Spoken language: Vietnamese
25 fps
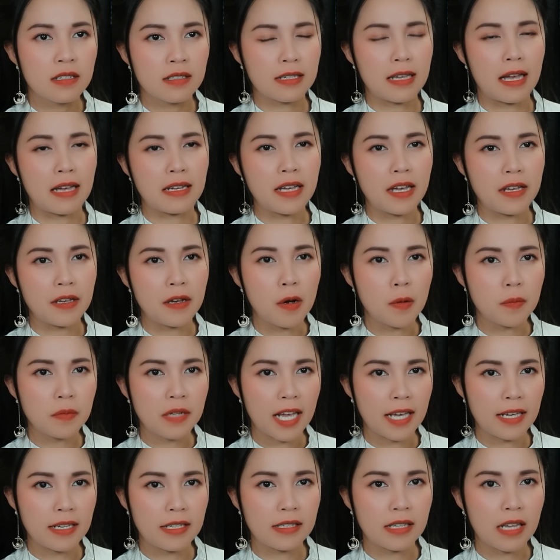Cả ngày hôm
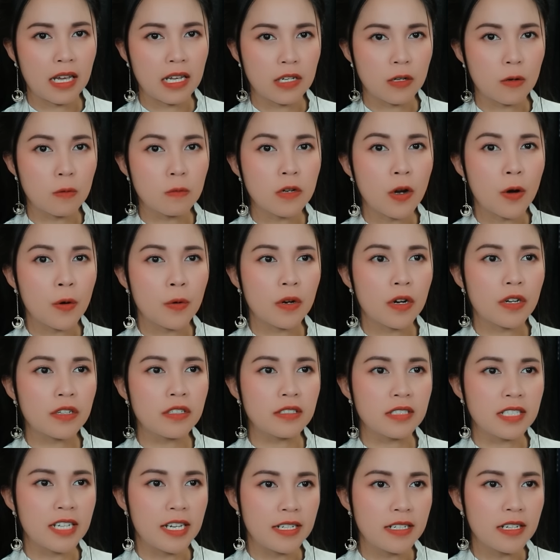nay thầy cũng đâu có
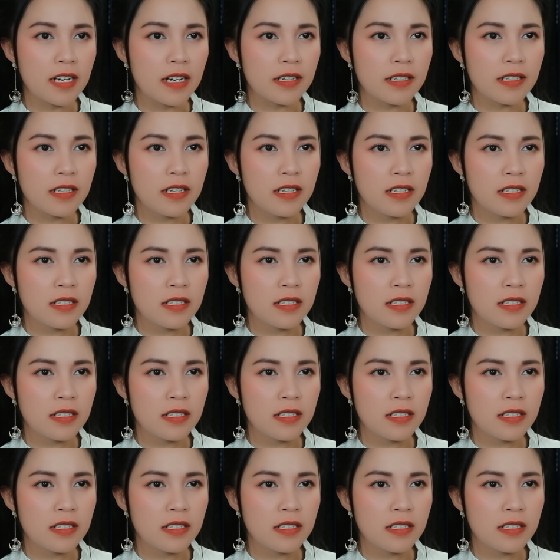được nghỉ ngơi.